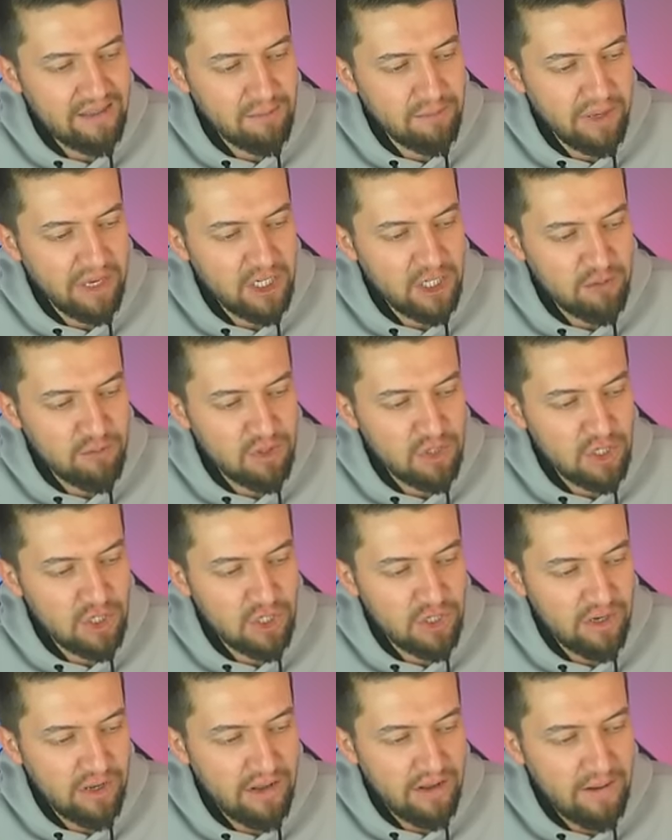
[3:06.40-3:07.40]

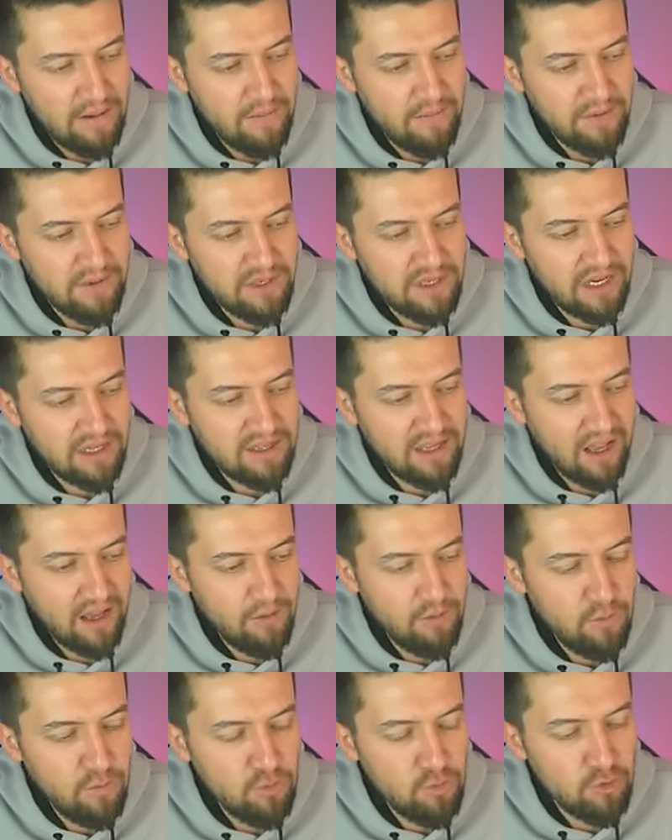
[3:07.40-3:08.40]
5'miş ya
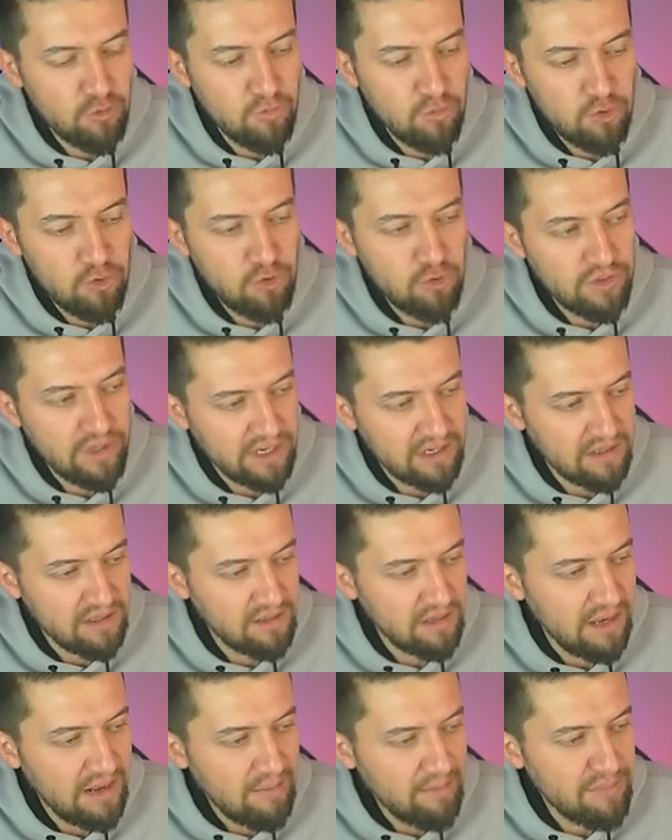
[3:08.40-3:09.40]
da 3'müş
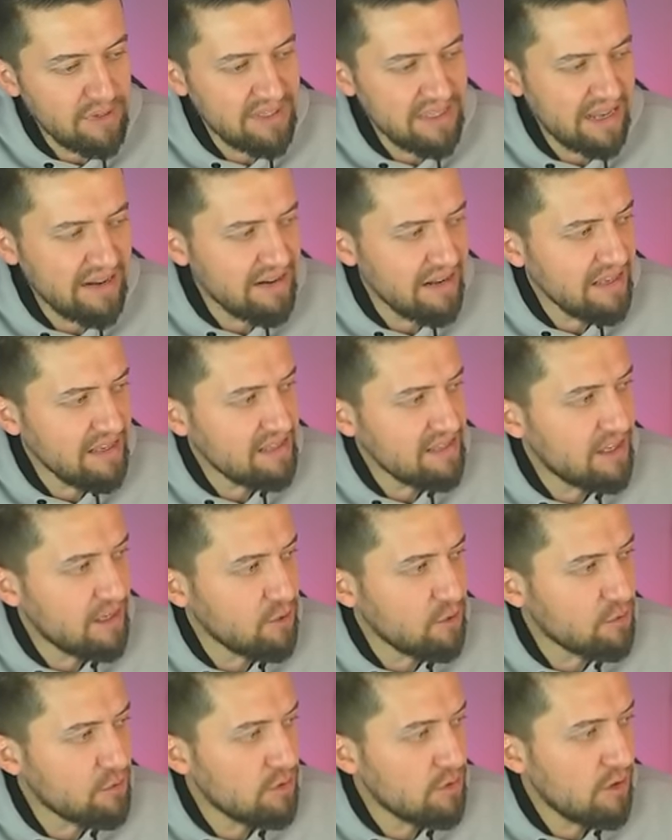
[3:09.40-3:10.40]
deriz. Bizden ne
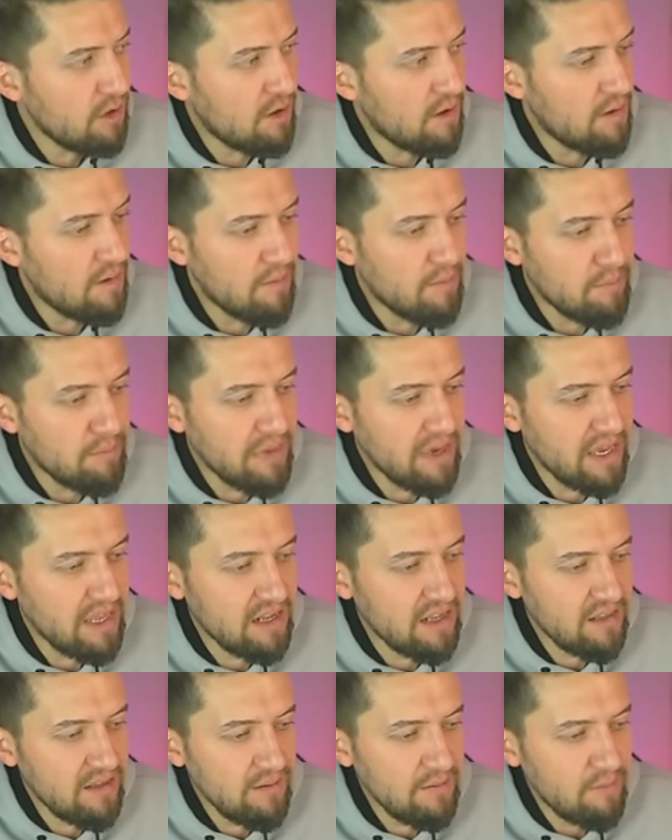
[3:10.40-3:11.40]
isteniyordu?
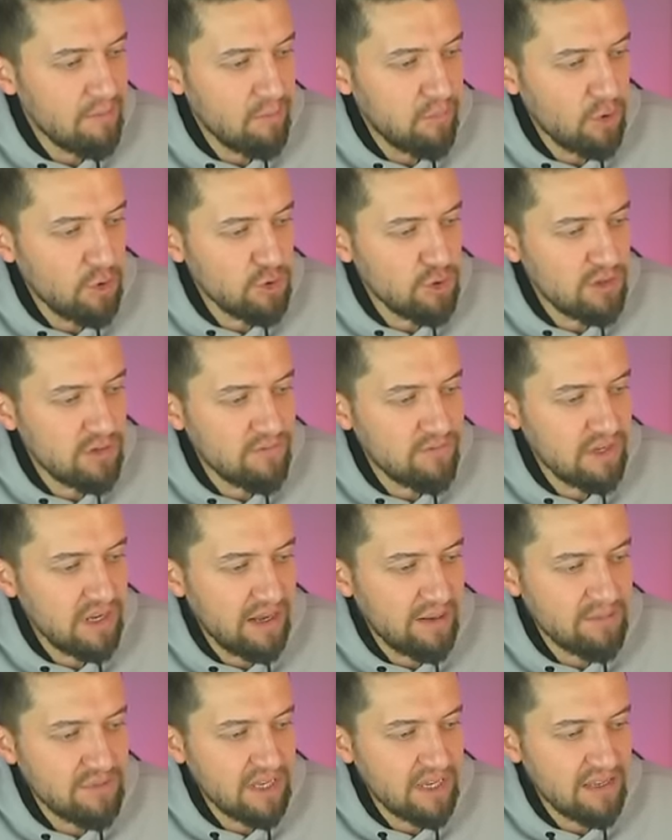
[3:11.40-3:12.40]
M'nin pozitif
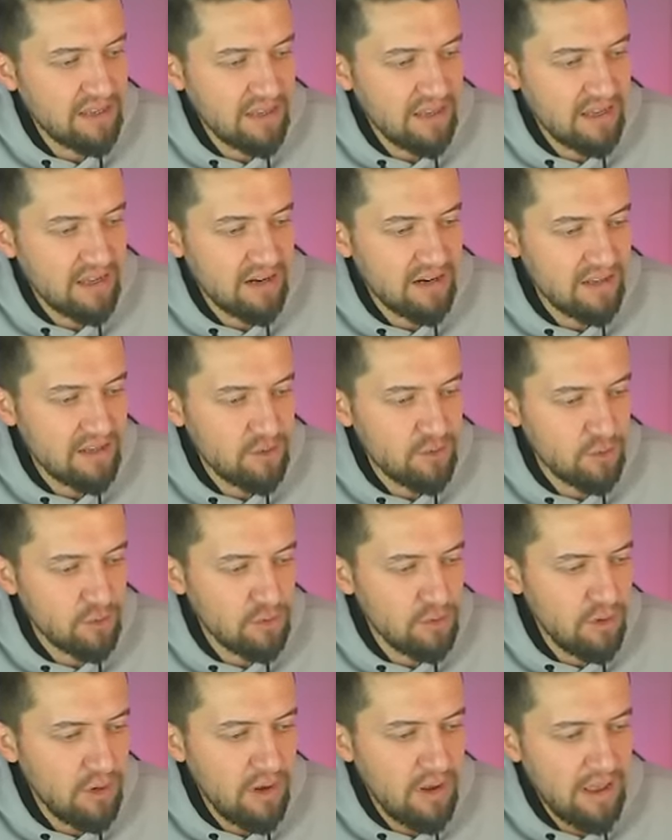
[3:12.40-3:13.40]
tam sayı değerini
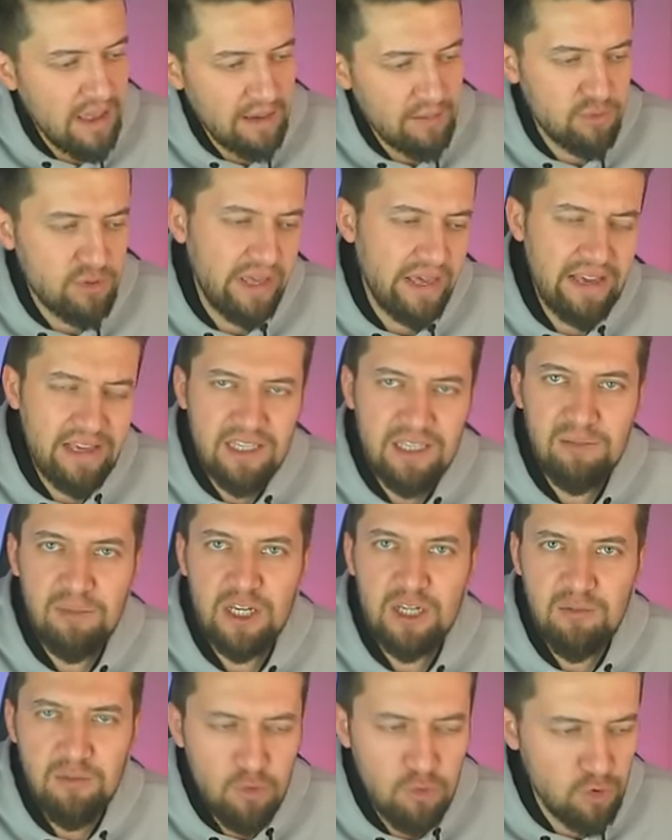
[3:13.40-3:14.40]
istiyordu. E burada eksi
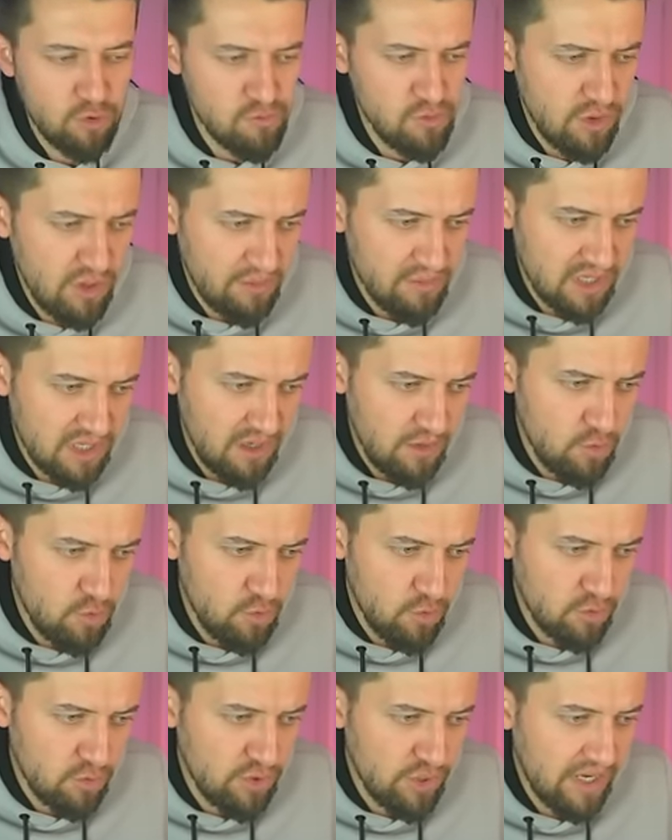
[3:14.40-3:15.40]
5 mi 3 mü? Tabii ki
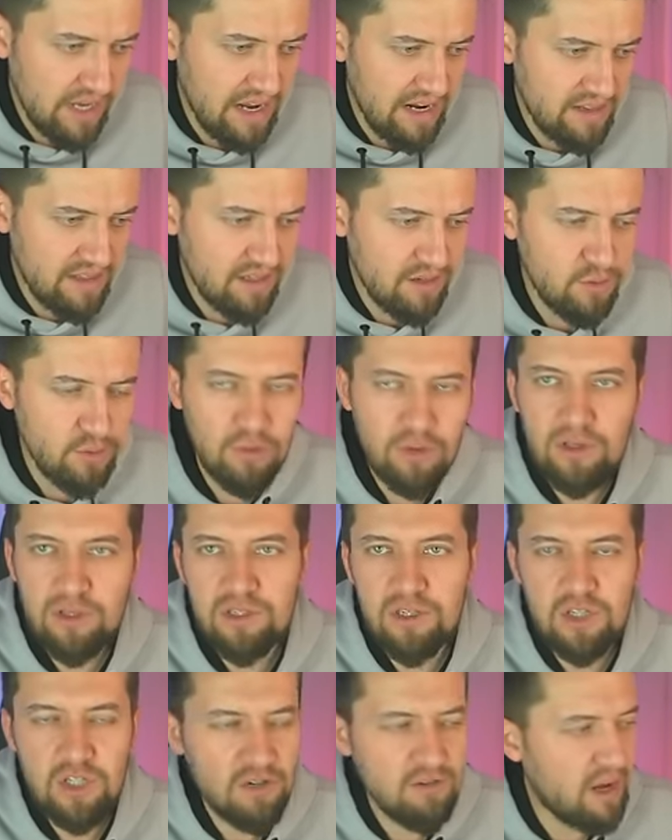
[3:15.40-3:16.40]
3 olacak artık.
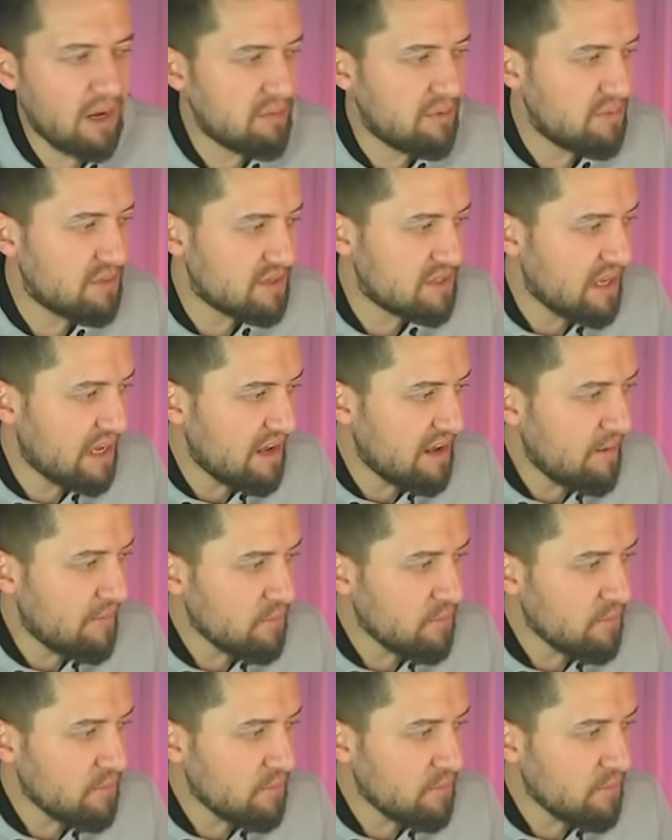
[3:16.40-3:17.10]
Dolayısıyla cevabımız da